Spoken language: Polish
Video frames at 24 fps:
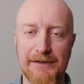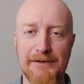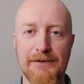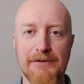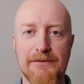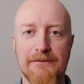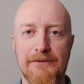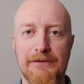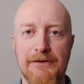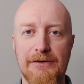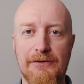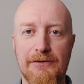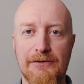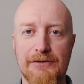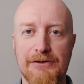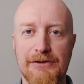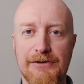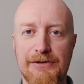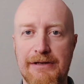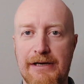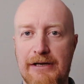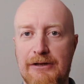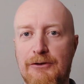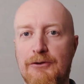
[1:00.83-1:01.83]
do swojego
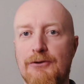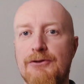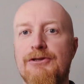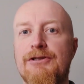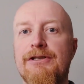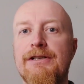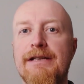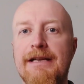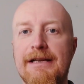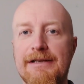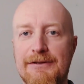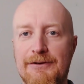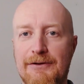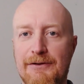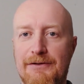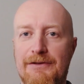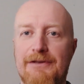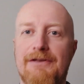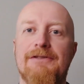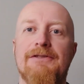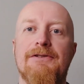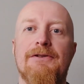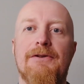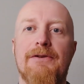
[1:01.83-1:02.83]
życia, kto żyje
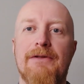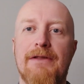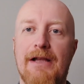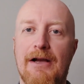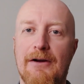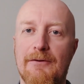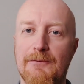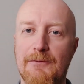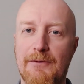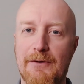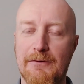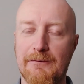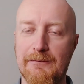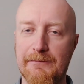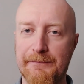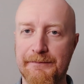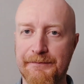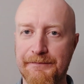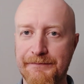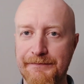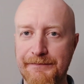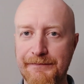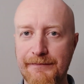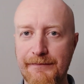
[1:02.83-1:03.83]
zgodnie z Jego nauką,
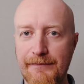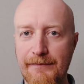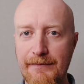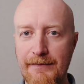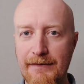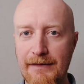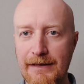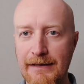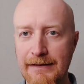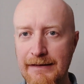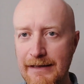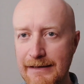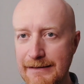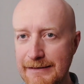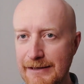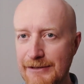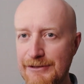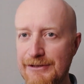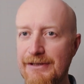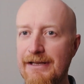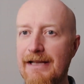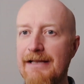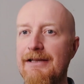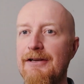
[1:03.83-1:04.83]
ten
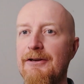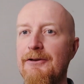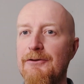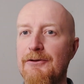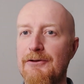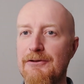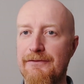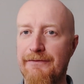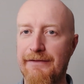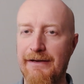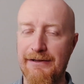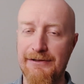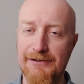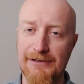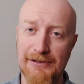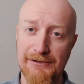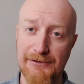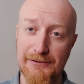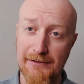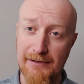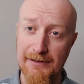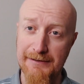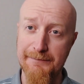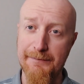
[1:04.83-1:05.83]
zaczyna tego doświadczać
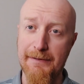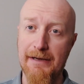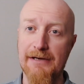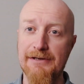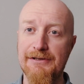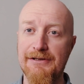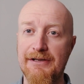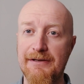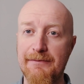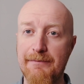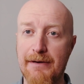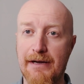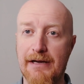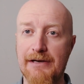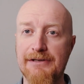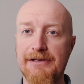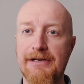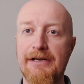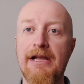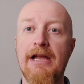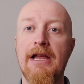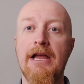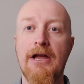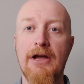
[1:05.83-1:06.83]
coraz bardziej i
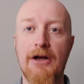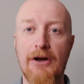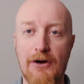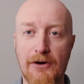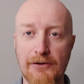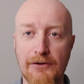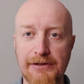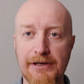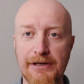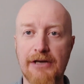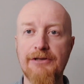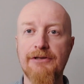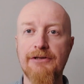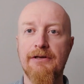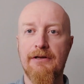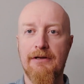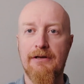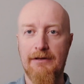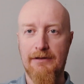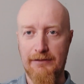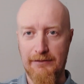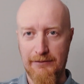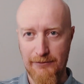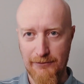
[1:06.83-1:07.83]
bardziej, chociaż,
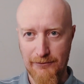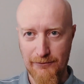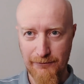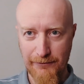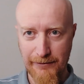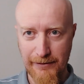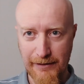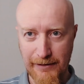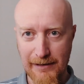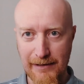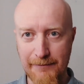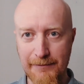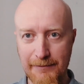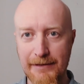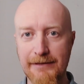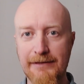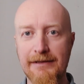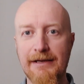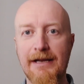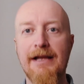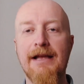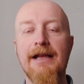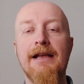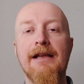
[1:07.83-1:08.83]
drugi
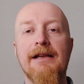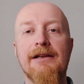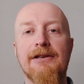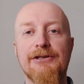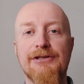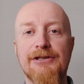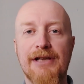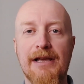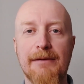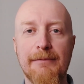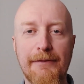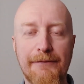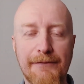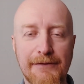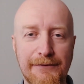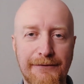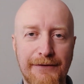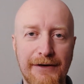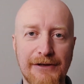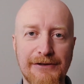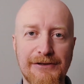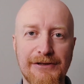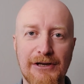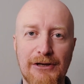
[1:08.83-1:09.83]
element, żyjemy w
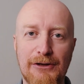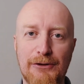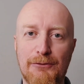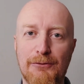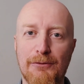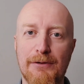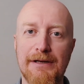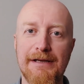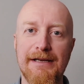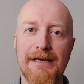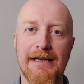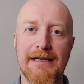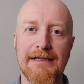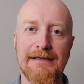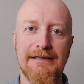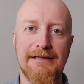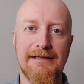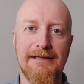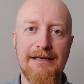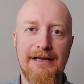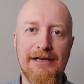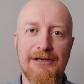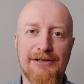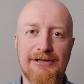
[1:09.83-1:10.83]
świecie, który
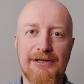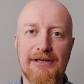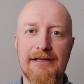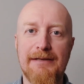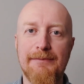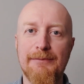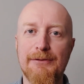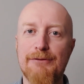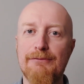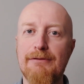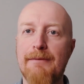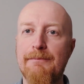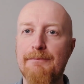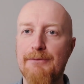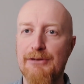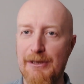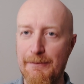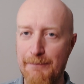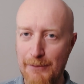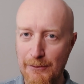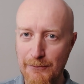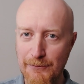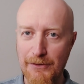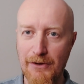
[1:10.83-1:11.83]
jest jeszcze tym złem
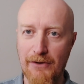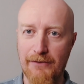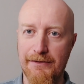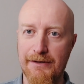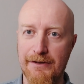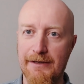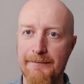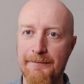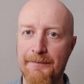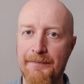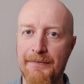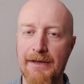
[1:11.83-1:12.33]
przepełniony.